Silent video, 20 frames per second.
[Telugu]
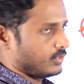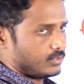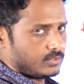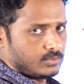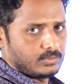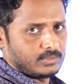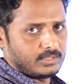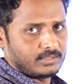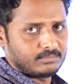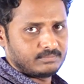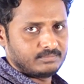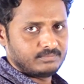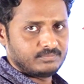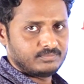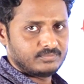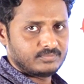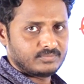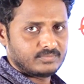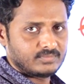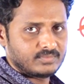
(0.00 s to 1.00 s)
చేస్తుంటాం
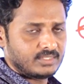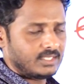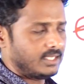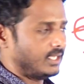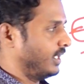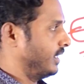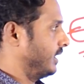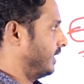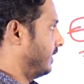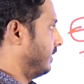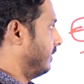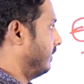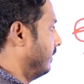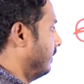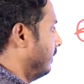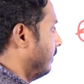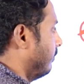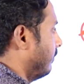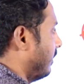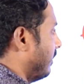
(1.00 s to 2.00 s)
కానీ
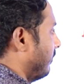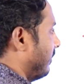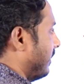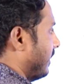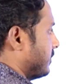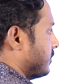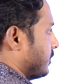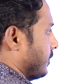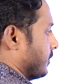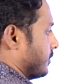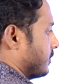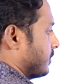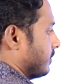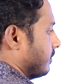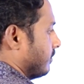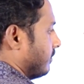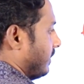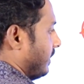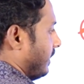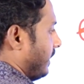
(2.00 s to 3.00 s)
మనం ఇలా చేయొచ్చు
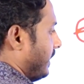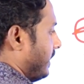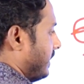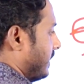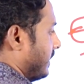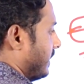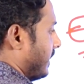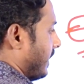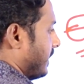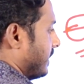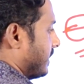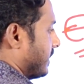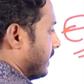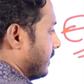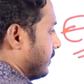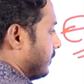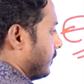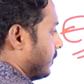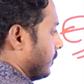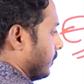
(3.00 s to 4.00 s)
ఎయిటీ ఎయిట్
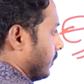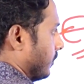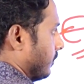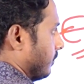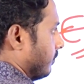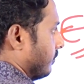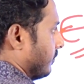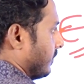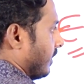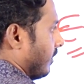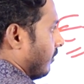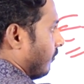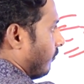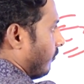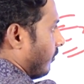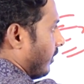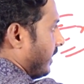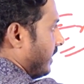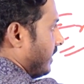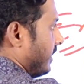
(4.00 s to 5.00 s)
ఇంటూ
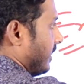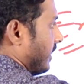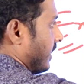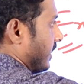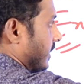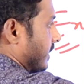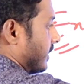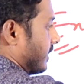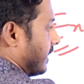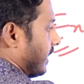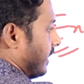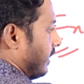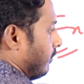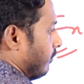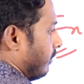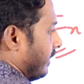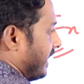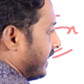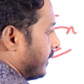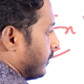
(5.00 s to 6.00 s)
ఫైవ్ని టెన్
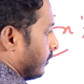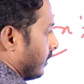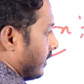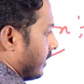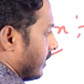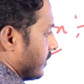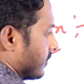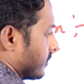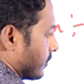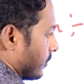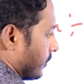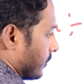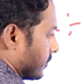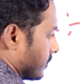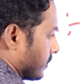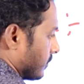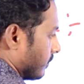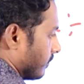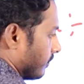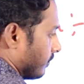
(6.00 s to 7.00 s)
బై టూ అని
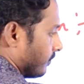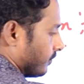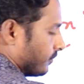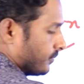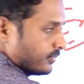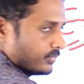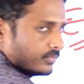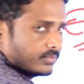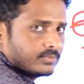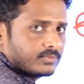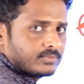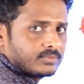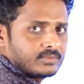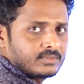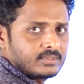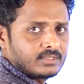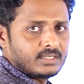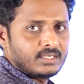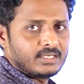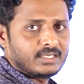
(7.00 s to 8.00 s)
రాసుకోవచ్చు
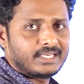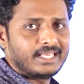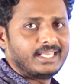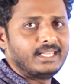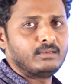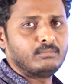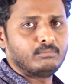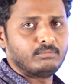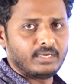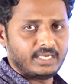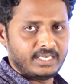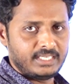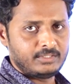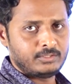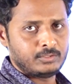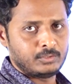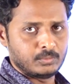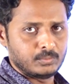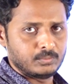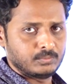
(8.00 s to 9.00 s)
టెన్ బై
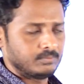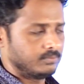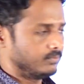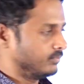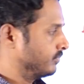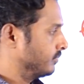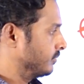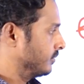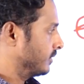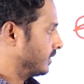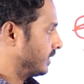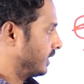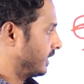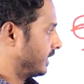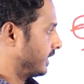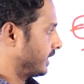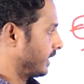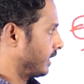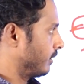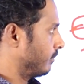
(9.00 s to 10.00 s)
టూ
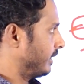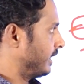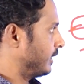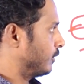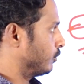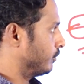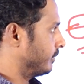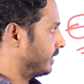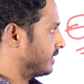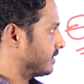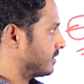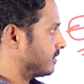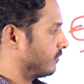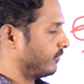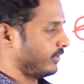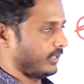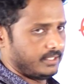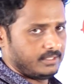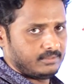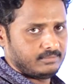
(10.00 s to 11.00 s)
అంటే టెన్ బై టూ మీన్స్
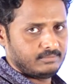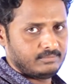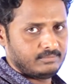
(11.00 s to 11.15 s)
ఫైవ్